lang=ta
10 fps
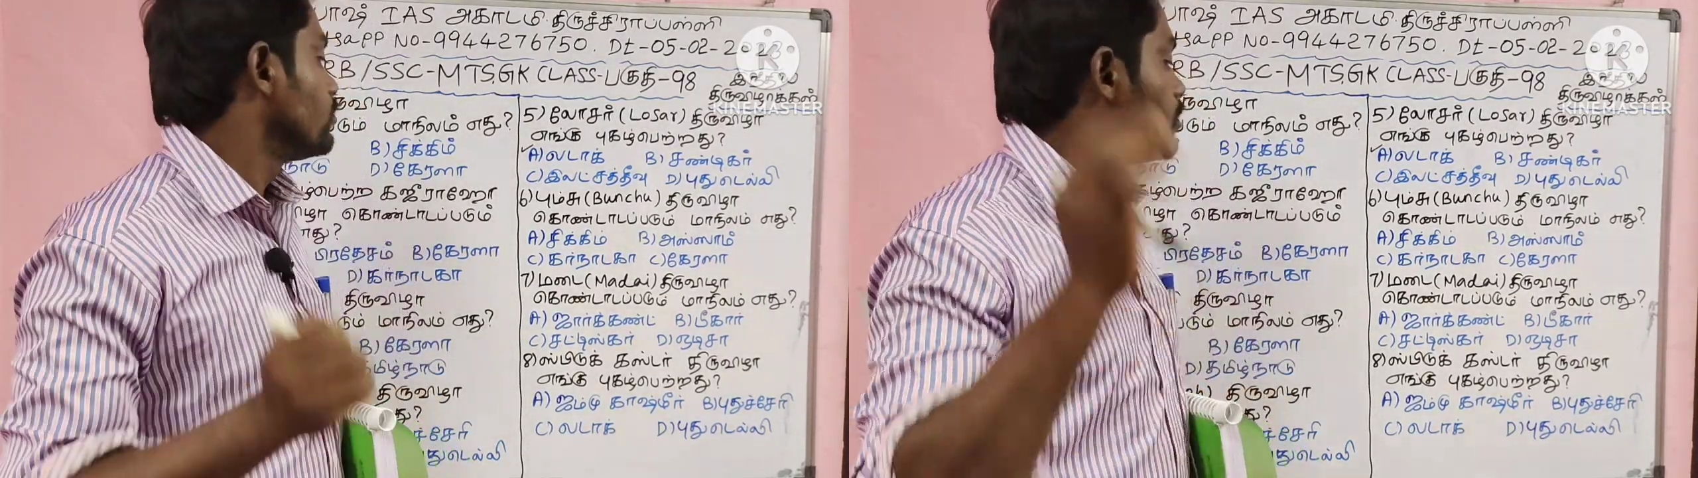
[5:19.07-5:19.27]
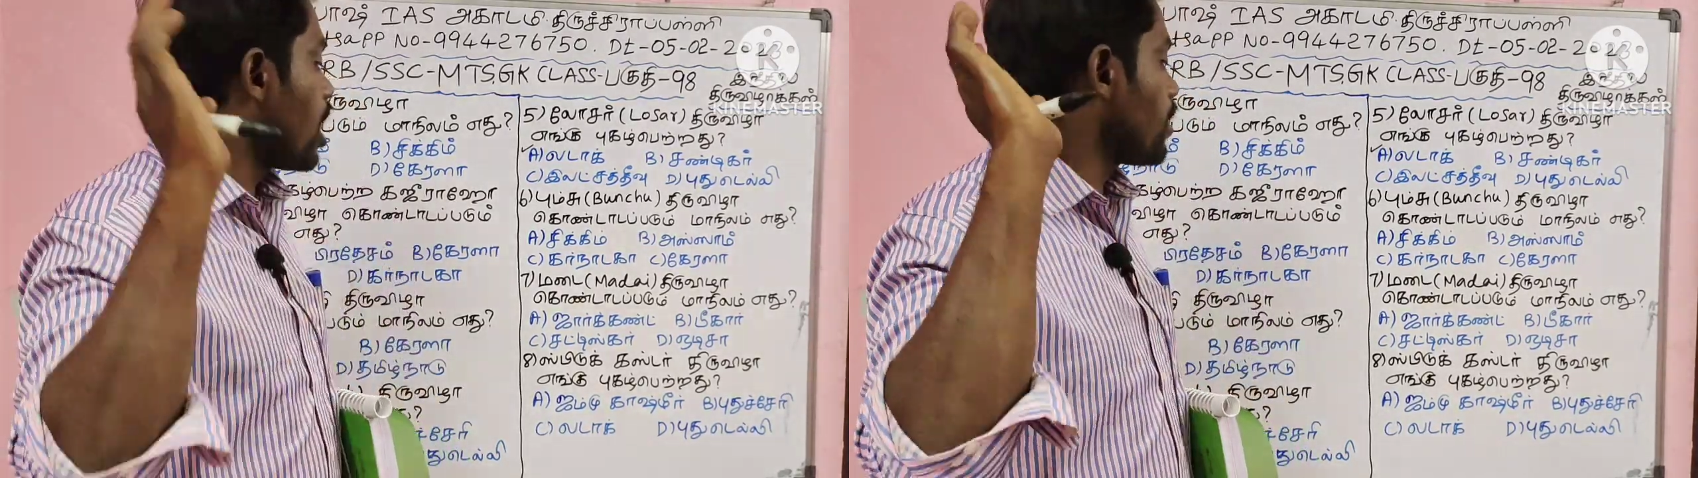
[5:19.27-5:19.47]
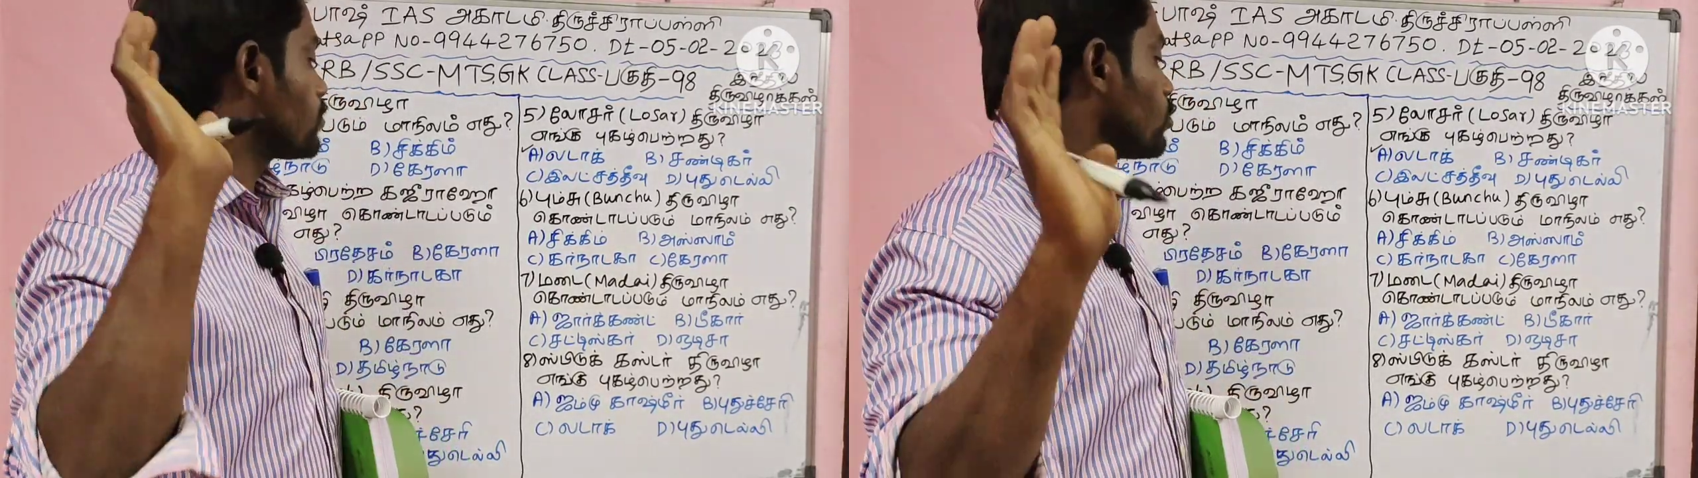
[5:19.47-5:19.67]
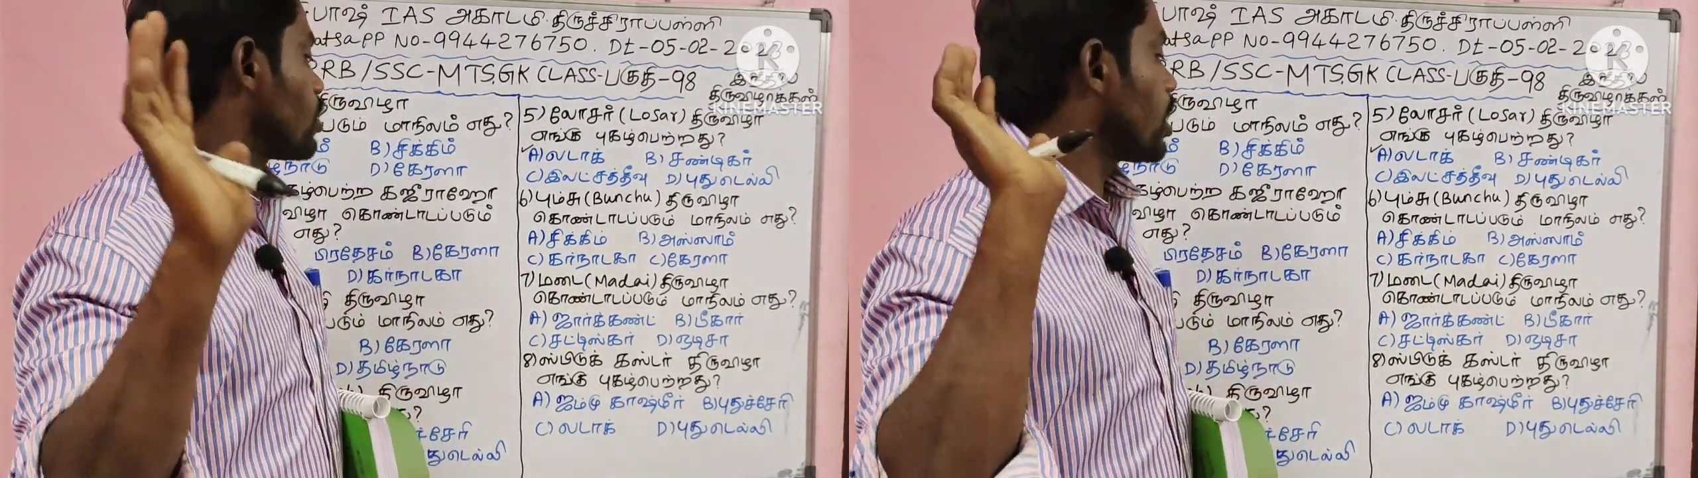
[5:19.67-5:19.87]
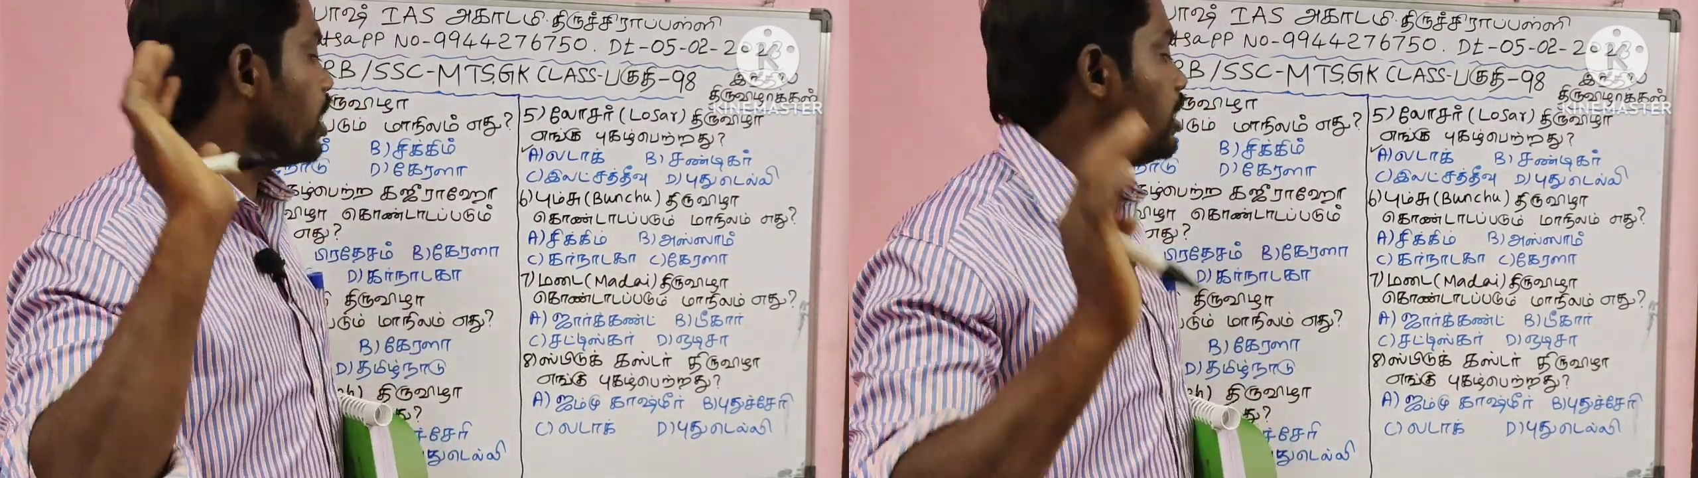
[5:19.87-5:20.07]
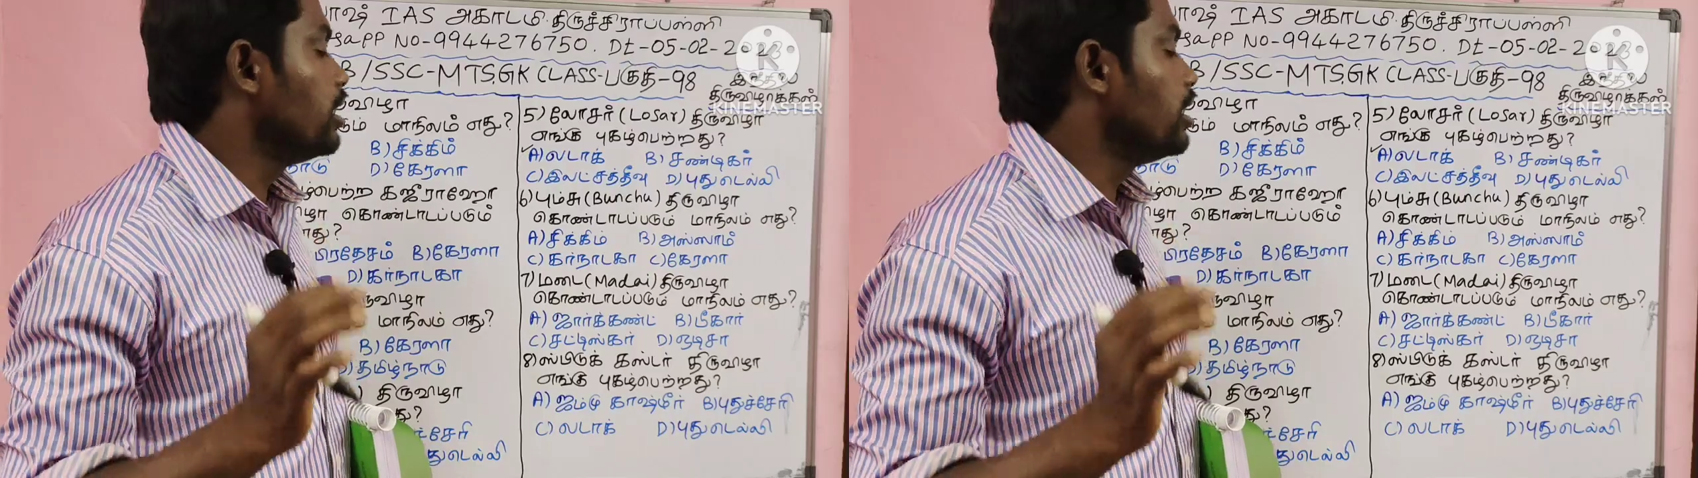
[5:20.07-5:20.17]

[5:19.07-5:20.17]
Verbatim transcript: நாலு ஆப்ஷன் கொடுத்துருக்காங்க